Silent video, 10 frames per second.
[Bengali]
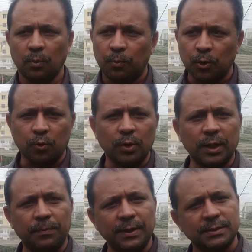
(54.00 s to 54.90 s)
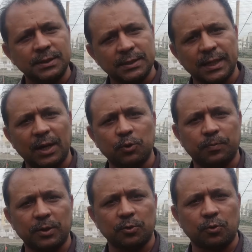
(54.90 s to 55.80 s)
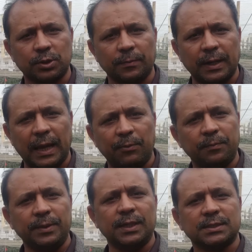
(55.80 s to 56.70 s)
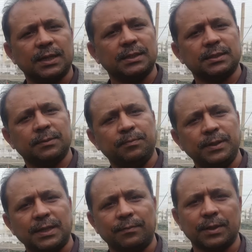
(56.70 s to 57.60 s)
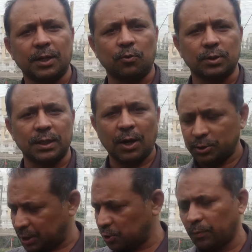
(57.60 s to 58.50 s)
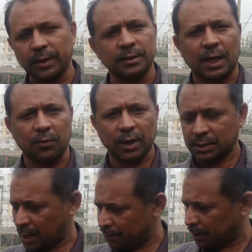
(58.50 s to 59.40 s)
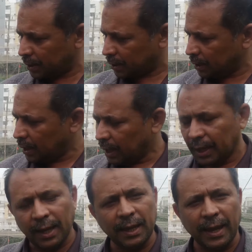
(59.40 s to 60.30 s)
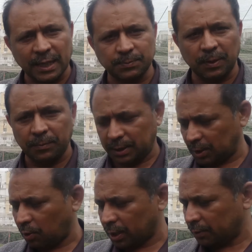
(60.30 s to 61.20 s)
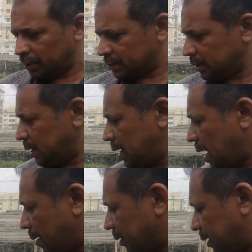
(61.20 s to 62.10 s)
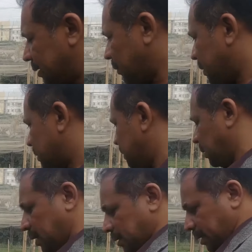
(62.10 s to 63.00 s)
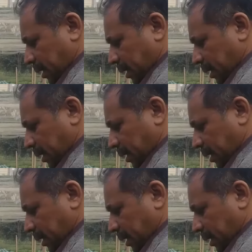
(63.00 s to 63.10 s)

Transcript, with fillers: ব্রোকলির বীজ নিজেরাই উৎপাদন করতে পারে এবং বিদেশ থেকে যাতে বীজ আমদানি করতে না হয় সেরকম একটি ধারণাকে সামনে রেখে এই এক্সপেরিমেন্টটি করা হয়েছে আমরা দেখতে পাচ্ছি যে